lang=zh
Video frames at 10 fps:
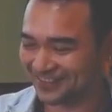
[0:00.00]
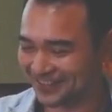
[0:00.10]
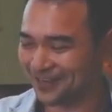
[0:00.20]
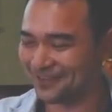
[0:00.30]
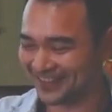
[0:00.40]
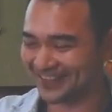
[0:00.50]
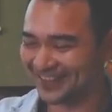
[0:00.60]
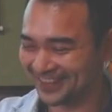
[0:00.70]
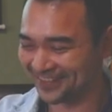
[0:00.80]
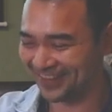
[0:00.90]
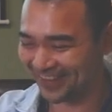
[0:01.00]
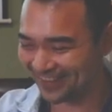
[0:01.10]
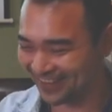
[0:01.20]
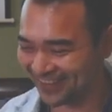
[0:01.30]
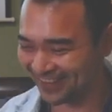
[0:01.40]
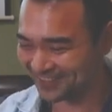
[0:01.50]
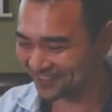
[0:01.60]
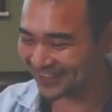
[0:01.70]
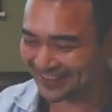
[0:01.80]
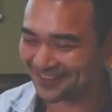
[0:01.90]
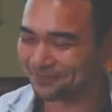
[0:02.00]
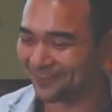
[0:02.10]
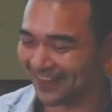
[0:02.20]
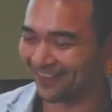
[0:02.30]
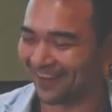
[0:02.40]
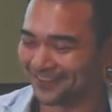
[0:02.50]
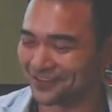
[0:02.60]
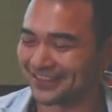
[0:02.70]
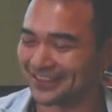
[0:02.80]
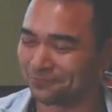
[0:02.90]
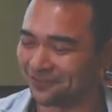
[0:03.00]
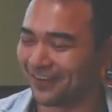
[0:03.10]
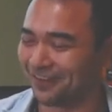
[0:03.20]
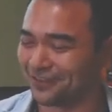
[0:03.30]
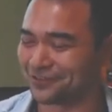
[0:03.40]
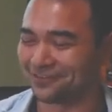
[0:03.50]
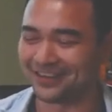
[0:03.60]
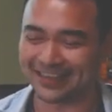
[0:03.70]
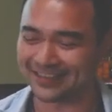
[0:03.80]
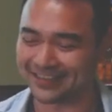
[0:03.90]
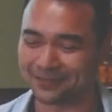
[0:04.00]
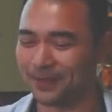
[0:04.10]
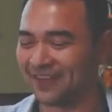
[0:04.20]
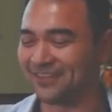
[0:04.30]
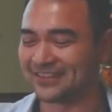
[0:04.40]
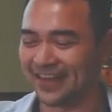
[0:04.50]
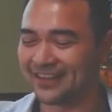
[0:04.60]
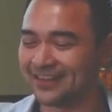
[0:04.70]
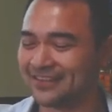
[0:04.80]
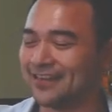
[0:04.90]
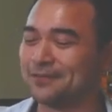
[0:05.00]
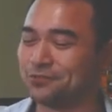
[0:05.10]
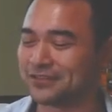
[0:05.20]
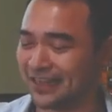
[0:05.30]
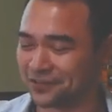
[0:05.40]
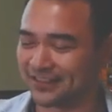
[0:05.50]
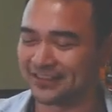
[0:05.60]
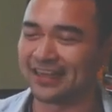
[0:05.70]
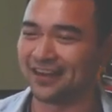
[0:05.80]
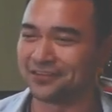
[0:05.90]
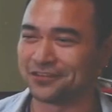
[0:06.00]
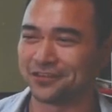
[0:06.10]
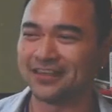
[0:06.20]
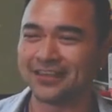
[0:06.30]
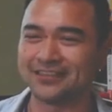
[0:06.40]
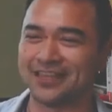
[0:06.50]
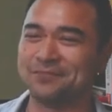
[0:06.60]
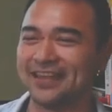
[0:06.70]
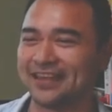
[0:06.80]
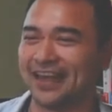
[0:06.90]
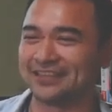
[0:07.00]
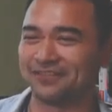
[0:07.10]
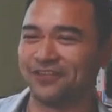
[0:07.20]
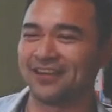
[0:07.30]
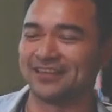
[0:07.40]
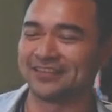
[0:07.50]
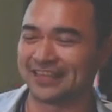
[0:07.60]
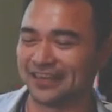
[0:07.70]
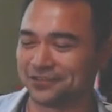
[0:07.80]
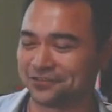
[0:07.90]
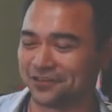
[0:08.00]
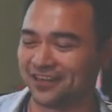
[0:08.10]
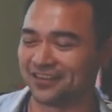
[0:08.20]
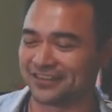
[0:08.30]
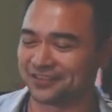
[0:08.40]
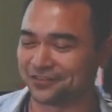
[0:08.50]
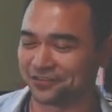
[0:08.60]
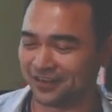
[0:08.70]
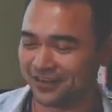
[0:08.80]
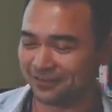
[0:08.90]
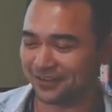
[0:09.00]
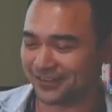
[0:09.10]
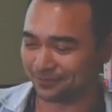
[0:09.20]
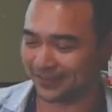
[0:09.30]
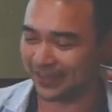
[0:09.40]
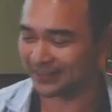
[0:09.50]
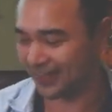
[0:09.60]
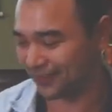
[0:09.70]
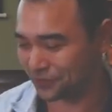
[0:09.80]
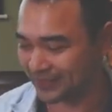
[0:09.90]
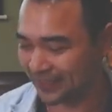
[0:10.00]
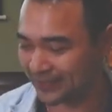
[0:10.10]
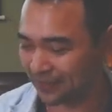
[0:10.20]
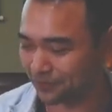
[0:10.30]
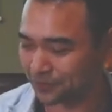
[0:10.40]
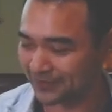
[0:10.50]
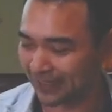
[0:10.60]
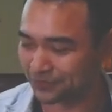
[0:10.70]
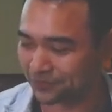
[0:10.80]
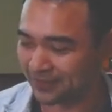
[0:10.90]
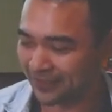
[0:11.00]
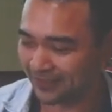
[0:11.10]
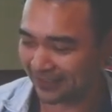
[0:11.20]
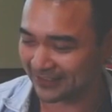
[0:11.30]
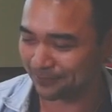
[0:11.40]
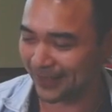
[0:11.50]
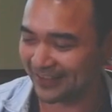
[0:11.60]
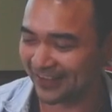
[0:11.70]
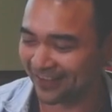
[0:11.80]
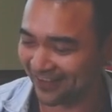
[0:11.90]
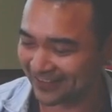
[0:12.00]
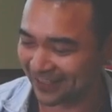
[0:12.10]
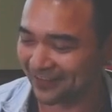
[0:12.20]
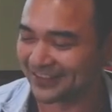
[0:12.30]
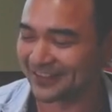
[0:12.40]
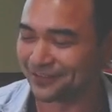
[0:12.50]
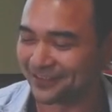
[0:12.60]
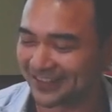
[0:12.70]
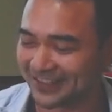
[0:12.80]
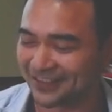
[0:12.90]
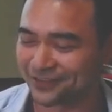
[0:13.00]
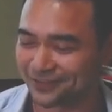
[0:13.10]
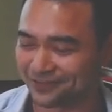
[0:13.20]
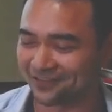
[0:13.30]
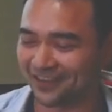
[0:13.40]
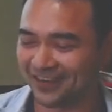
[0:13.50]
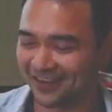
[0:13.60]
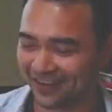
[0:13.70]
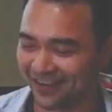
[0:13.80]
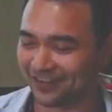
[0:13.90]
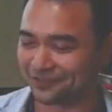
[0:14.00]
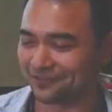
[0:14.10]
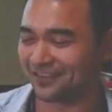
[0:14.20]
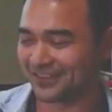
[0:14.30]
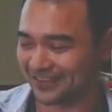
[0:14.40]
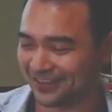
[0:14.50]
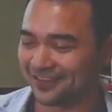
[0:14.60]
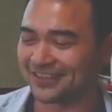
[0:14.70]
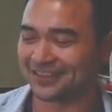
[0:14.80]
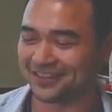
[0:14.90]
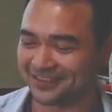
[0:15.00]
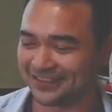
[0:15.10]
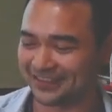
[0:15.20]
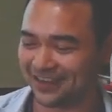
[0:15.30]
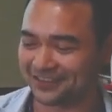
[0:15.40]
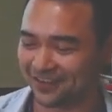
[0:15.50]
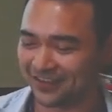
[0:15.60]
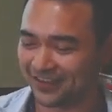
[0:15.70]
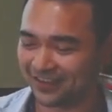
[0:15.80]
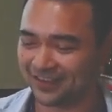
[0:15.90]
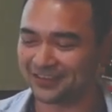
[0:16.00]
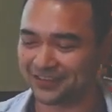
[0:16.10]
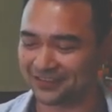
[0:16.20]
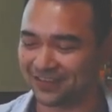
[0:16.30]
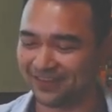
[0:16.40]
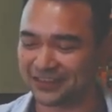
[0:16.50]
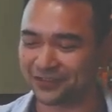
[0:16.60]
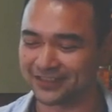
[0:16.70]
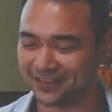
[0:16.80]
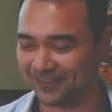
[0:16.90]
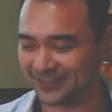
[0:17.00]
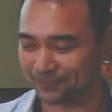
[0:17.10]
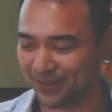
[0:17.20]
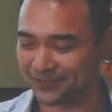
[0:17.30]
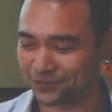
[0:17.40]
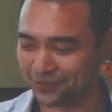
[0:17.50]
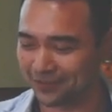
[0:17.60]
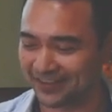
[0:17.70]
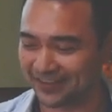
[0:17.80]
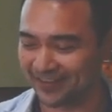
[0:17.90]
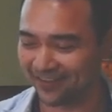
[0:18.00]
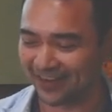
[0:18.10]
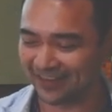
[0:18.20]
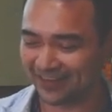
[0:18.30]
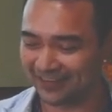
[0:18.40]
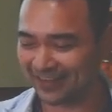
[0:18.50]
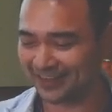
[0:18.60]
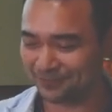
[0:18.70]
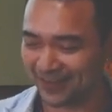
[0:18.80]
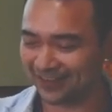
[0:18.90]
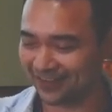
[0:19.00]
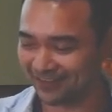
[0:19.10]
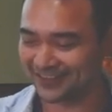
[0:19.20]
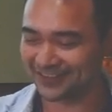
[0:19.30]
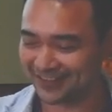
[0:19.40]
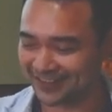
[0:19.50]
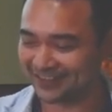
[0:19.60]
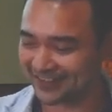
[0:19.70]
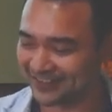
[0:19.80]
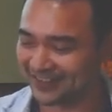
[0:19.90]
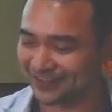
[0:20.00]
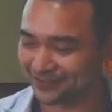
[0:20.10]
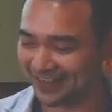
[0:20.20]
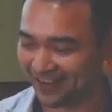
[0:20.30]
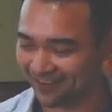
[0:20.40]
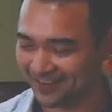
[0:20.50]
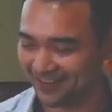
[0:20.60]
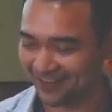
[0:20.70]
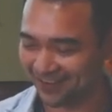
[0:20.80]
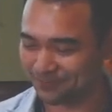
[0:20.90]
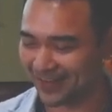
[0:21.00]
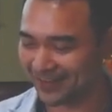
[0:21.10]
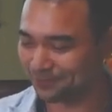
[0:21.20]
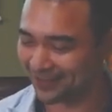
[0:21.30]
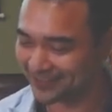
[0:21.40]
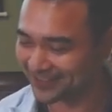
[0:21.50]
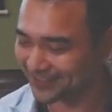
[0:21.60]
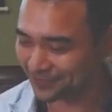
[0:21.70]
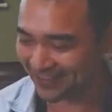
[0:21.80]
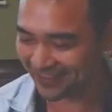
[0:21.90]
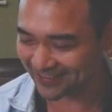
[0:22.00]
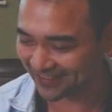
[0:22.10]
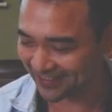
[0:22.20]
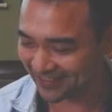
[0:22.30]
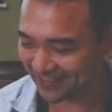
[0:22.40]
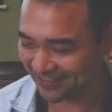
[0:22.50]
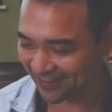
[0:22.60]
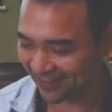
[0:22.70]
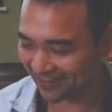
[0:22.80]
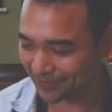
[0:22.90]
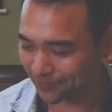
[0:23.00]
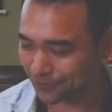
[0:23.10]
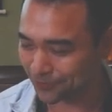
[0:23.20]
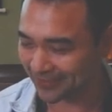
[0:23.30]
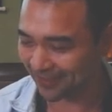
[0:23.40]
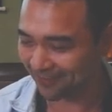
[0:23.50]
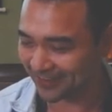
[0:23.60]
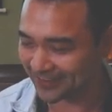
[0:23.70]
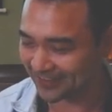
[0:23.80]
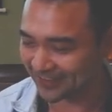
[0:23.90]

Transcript: 特别是农业合作社这部分的话，我觉得这部分或许我应该是要把它放在第二步才去思考。也就是说，前面应该还是 focus 在就是说核心，就是说为什么大家要去参加共学小组。那这边也呃稍微记录一下，就是说呃如果之后这个东西要用各种的发权证方式，包含区块链的话，它里面可能会涉及到哪些技术，然后呃每一个不同技术的一些呃优缺点关系。